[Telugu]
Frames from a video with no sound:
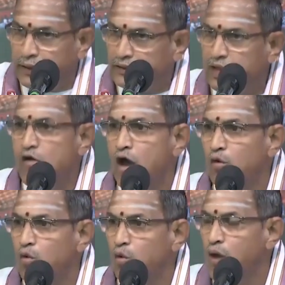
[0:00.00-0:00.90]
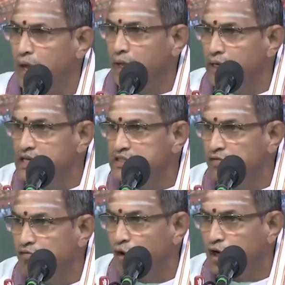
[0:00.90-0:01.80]
ప్రతి వారు కూడా
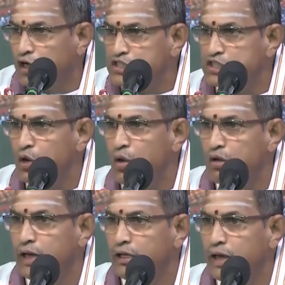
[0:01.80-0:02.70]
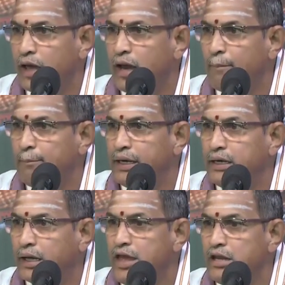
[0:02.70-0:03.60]
కనీసం ఒక్క శ్లోకమైనా నా
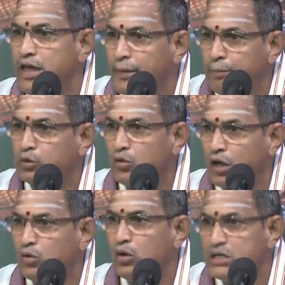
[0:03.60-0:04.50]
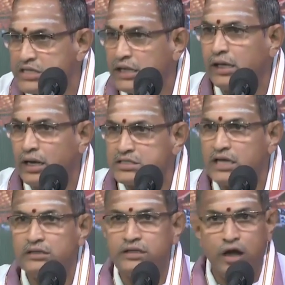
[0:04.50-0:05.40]
బిడ్డకి నేర్పుతాను అని శంకర
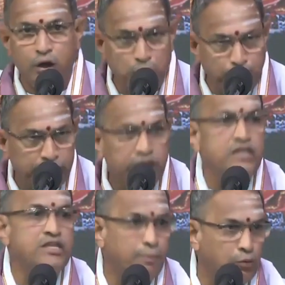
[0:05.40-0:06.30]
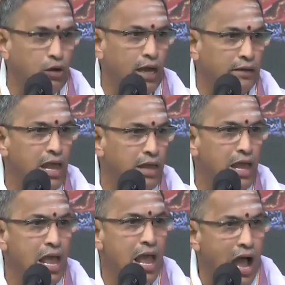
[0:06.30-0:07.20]
జయంతి నాడు ప్రతిజ్ఞ పూనాలి
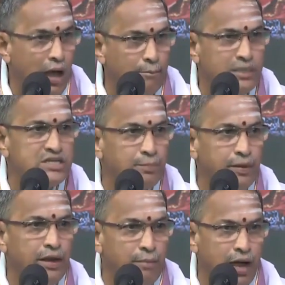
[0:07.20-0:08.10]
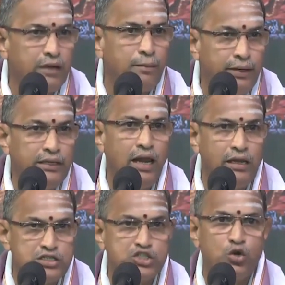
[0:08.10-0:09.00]
అమ్మ చెప్పిన మాట
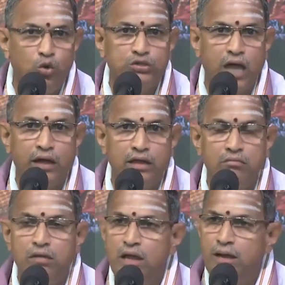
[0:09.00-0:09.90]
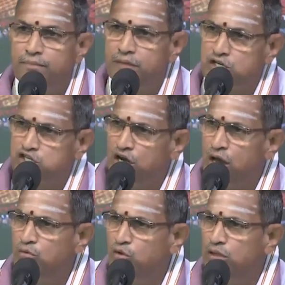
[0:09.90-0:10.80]
బిడ్డలకి శిరోధార్యం
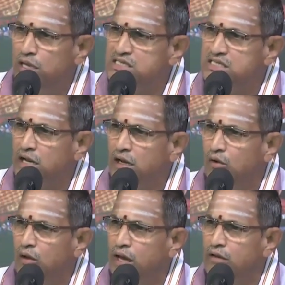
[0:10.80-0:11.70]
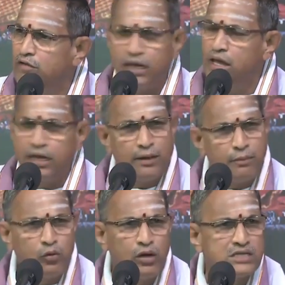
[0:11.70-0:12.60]
దక్షిణామూర్తి అష్టకంలో కానివ్వండి
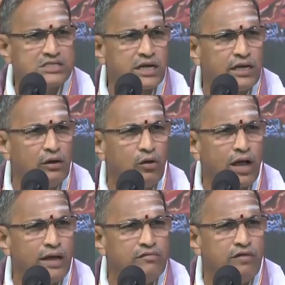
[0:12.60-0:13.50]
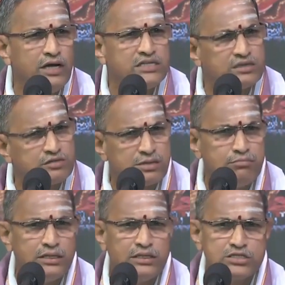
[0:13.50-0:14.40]
అన్నపూర్ణాష్టకంలో కానివ్వండి శివ
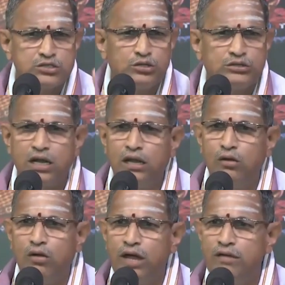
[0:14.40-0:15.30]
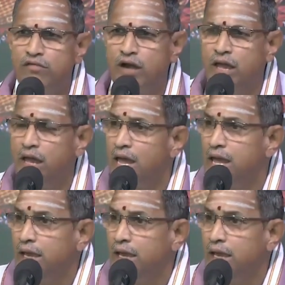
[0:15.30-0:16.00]
సంబంధ స్తోత్రాల్లో కానివ్వండి